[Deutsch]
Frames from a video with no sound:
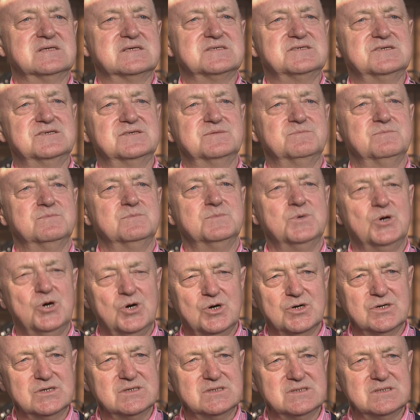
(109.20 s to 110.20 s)
dass ich
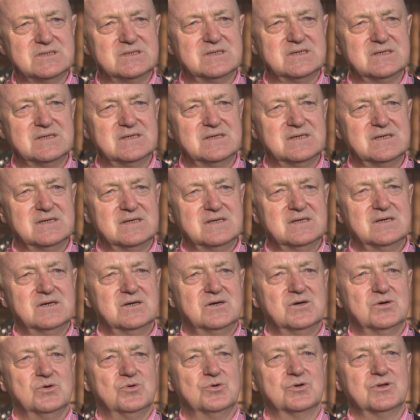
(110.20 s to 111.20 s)
morgen
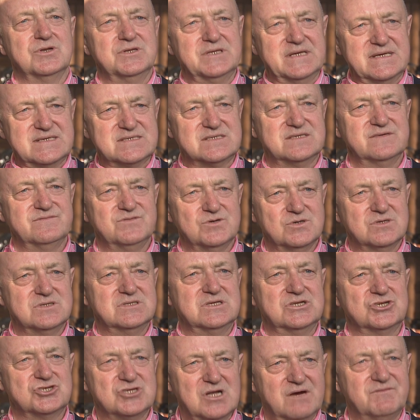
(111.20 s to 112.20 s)
oder nächste Woche
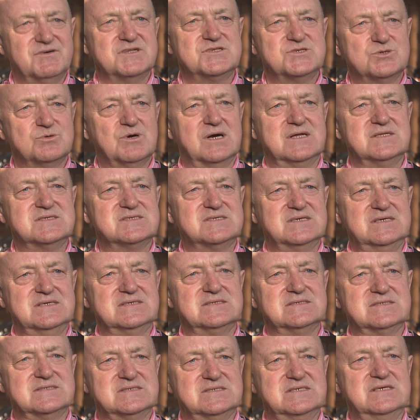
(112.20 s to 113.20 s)
den Schlafanzug
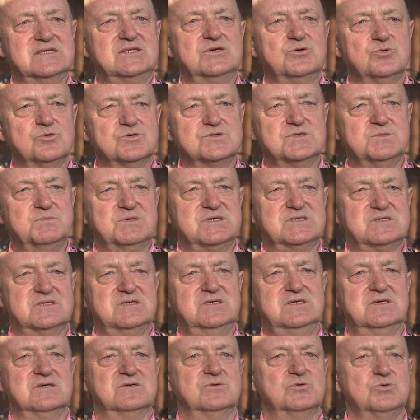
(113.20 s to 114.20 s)
anziehe, ziehe die Hose bis
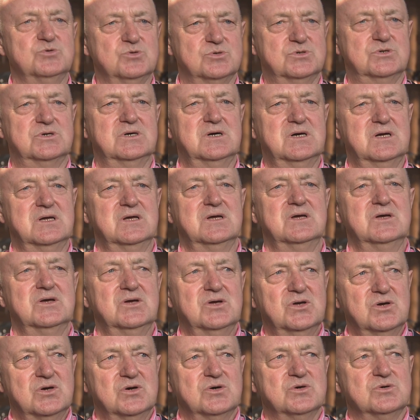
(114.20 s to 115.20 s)
hier hoch
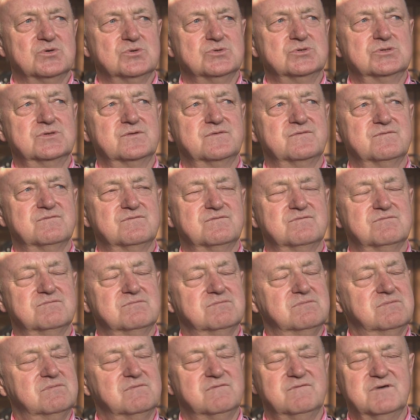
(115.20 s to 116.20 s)
und
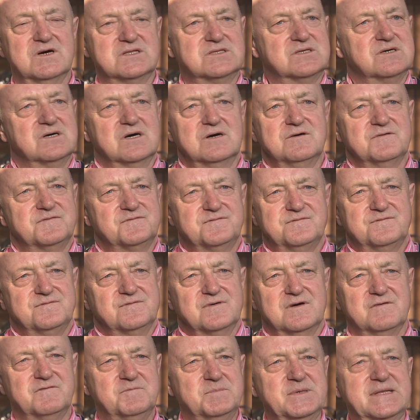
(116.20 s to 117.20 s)
warte
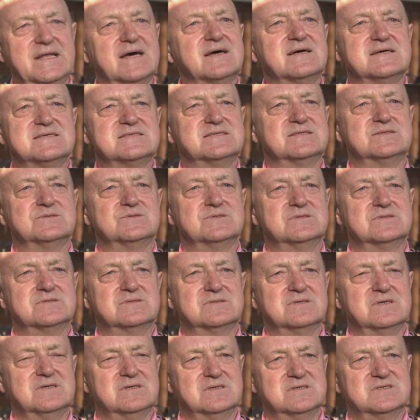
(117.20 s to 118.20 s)
auf, auf Mittagessen und
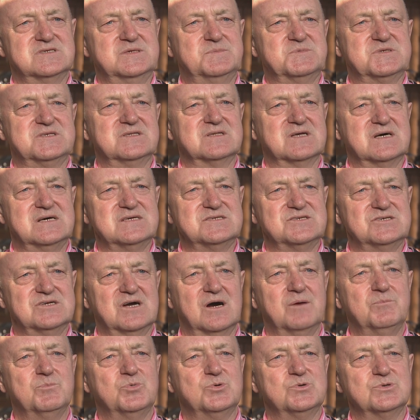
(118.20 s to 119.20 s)
äh, 17.30
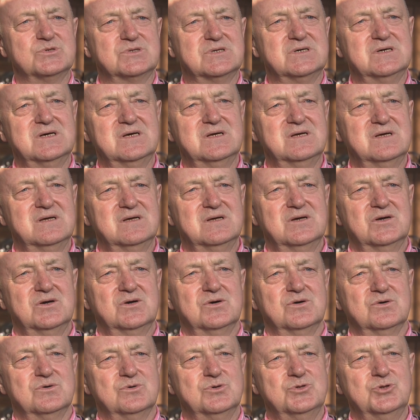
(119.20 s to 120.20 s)
Uhr Abendbrot
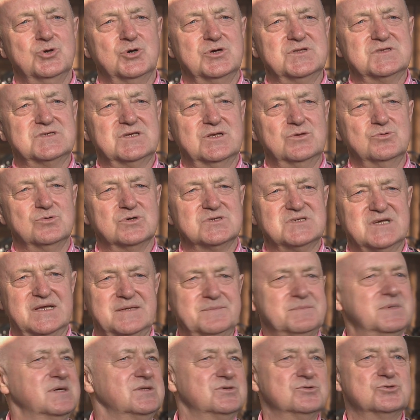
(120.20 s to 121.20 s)
und 19 Uhr
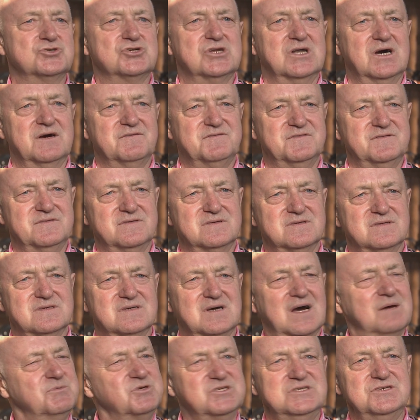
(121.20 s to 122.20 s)
Sandmann und schlafen.
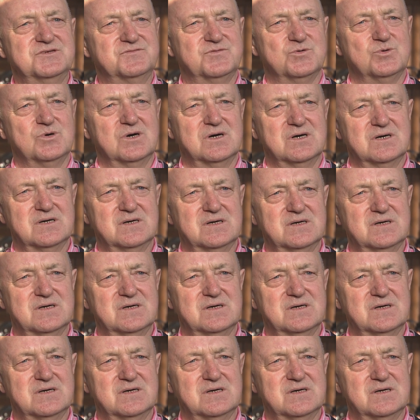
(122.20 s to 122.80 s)
Habe ich nicht vor.